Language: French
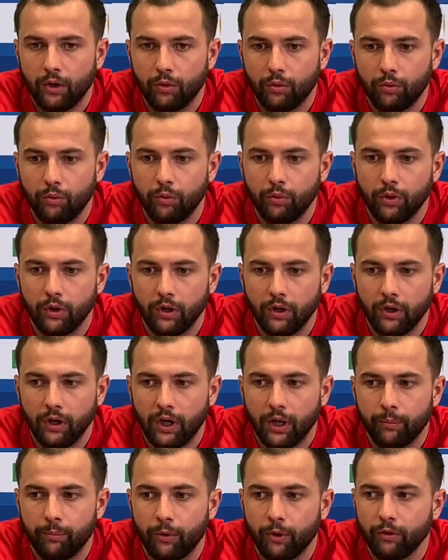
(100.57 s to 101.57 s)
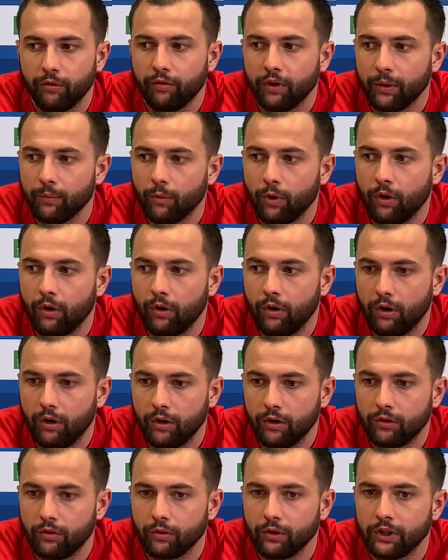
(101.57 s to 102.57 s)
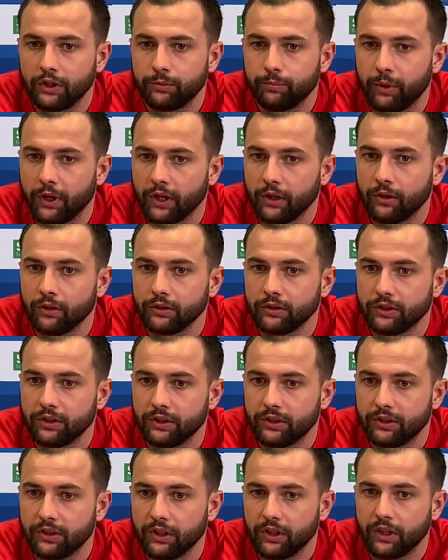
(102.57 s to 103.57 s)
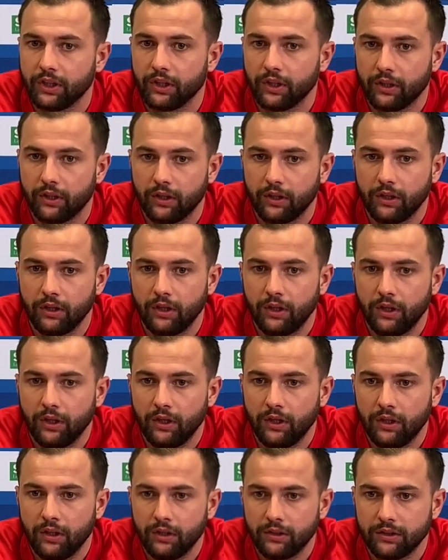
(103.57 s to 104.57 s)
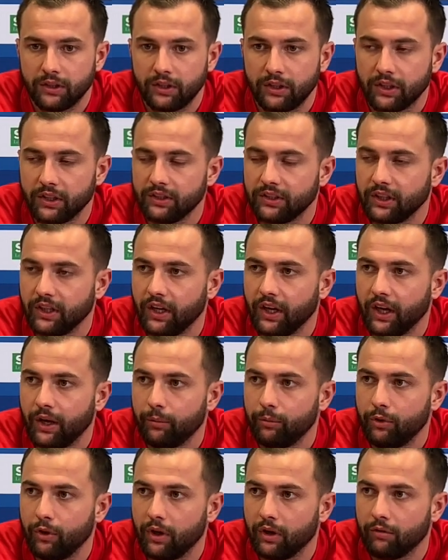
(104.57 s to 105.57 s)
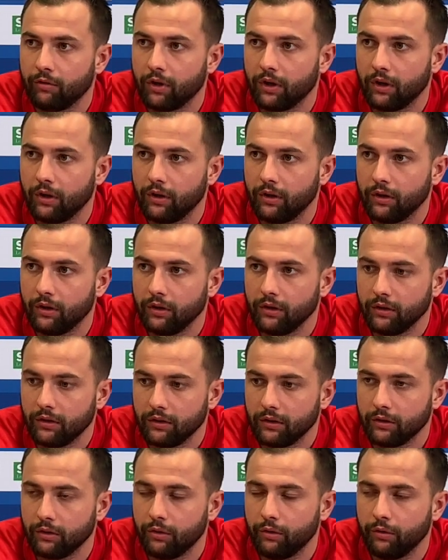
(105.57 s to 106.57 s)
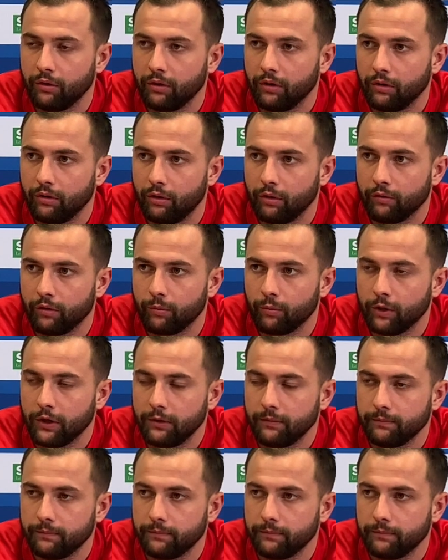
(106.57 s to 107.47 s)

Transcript: où il apporte vraiment son expérience et c'est très agréable de l'avoir devant moi.